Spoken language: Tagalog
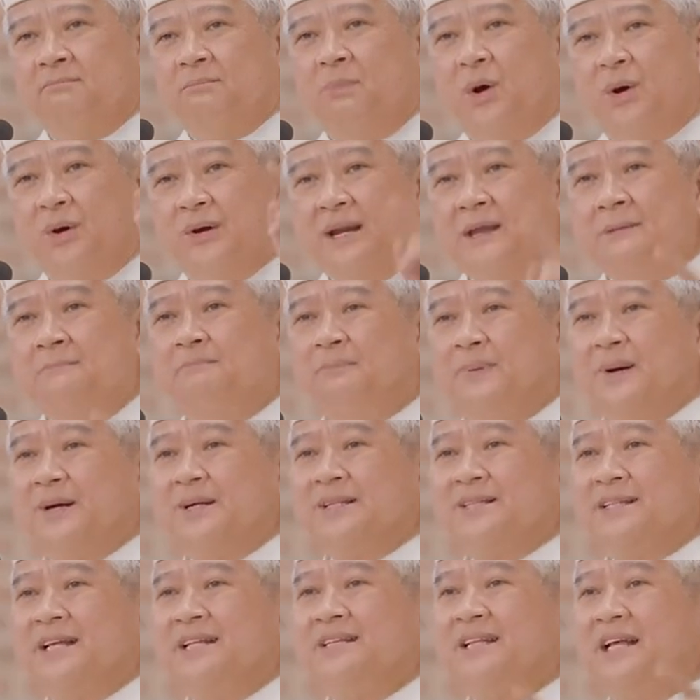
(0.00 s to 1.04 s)
More
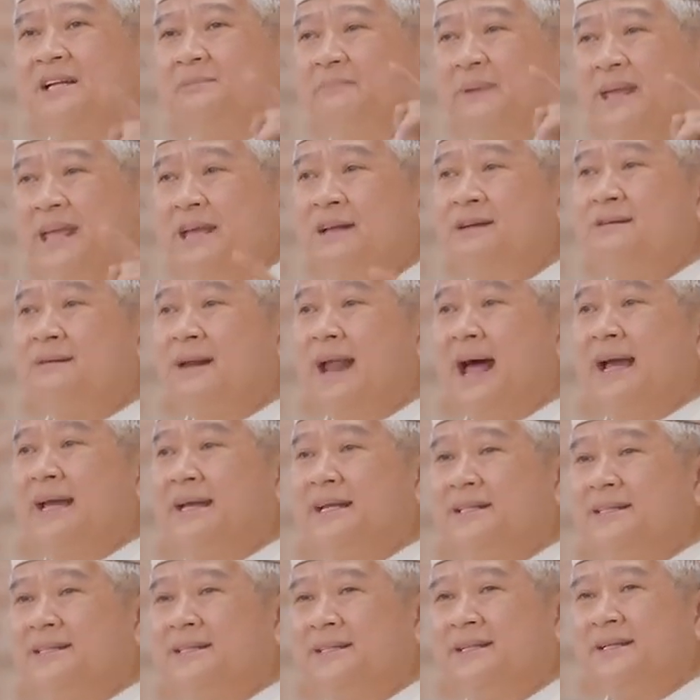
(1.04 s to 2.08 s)
important than being
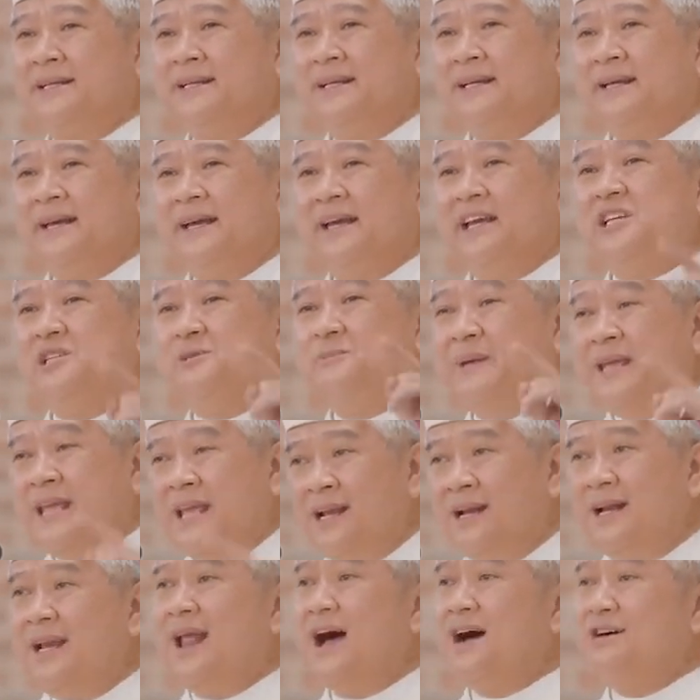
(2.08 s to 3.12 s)
right is
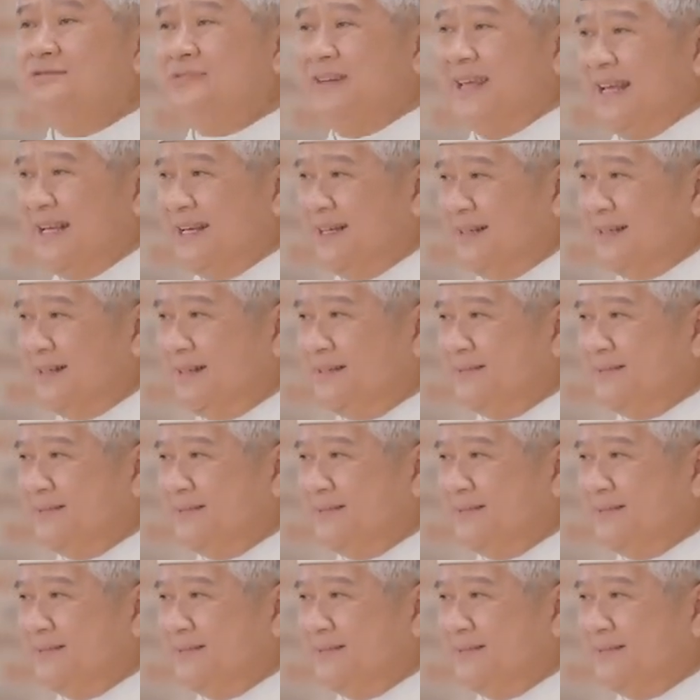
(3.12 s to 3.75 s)
being loving.